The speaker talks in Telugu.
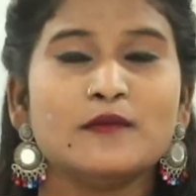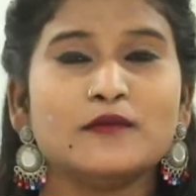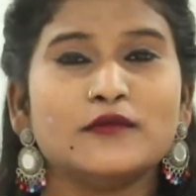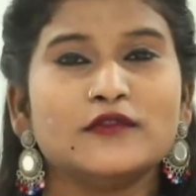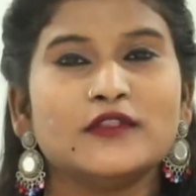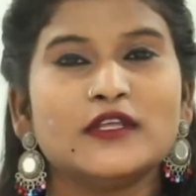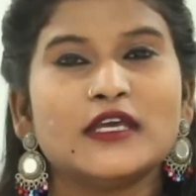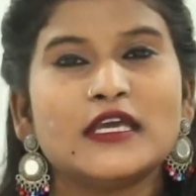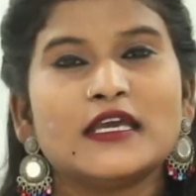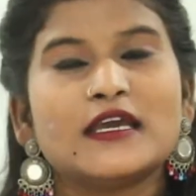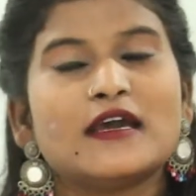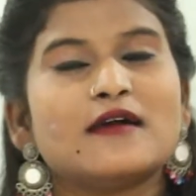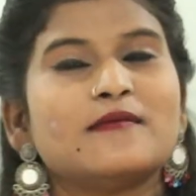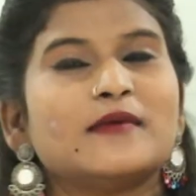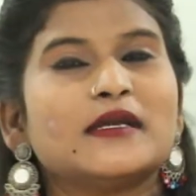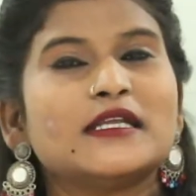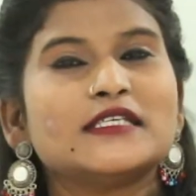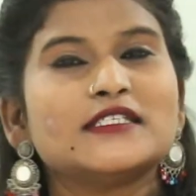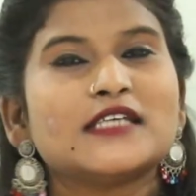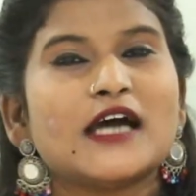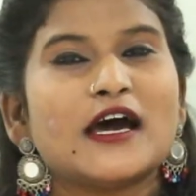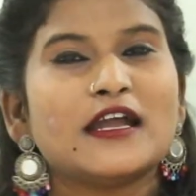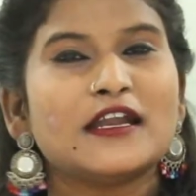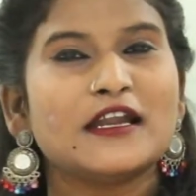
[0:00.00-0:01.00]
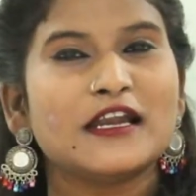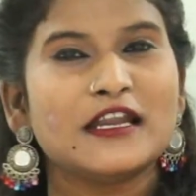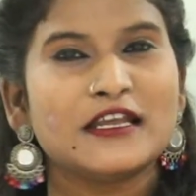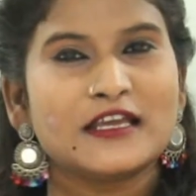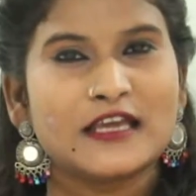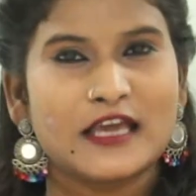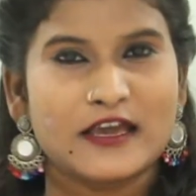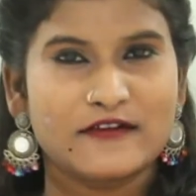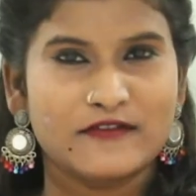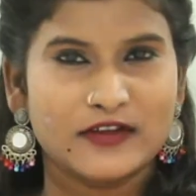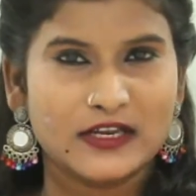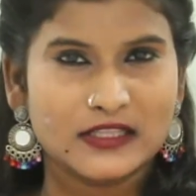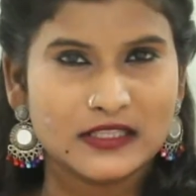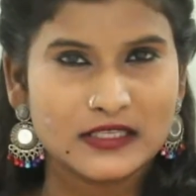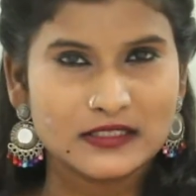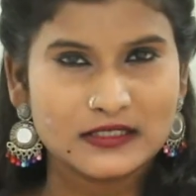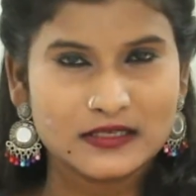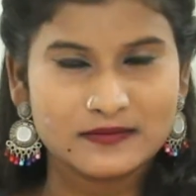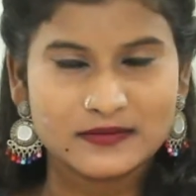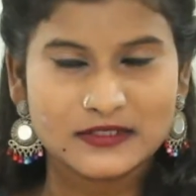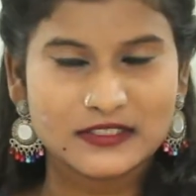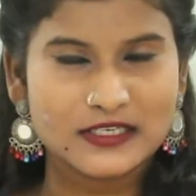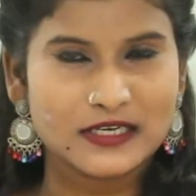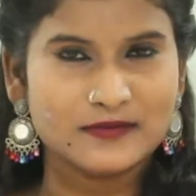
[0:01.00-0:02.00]
ముందు ఇంకా మన ఛానల్ ఇంకెవరైతే
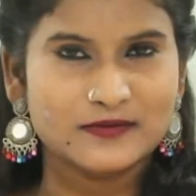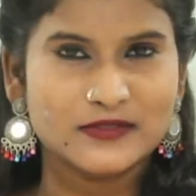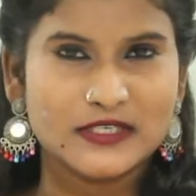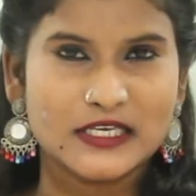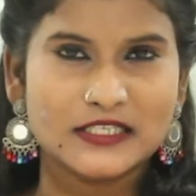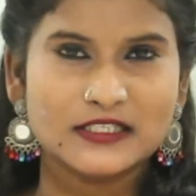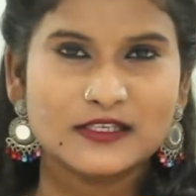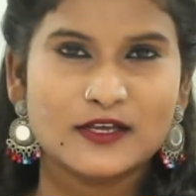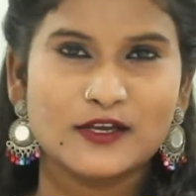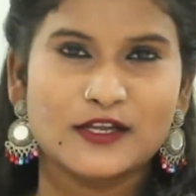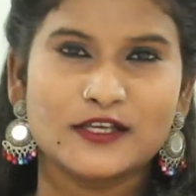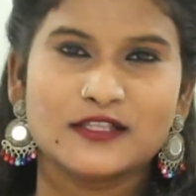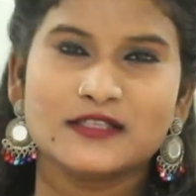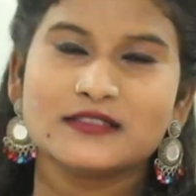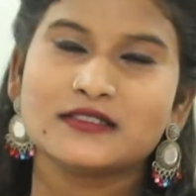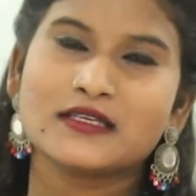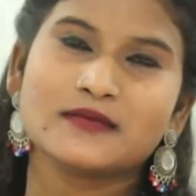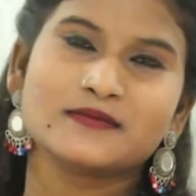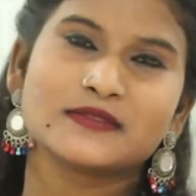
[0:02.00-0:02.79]
సబ్స్క్రైబ్ చేసుకోలేదో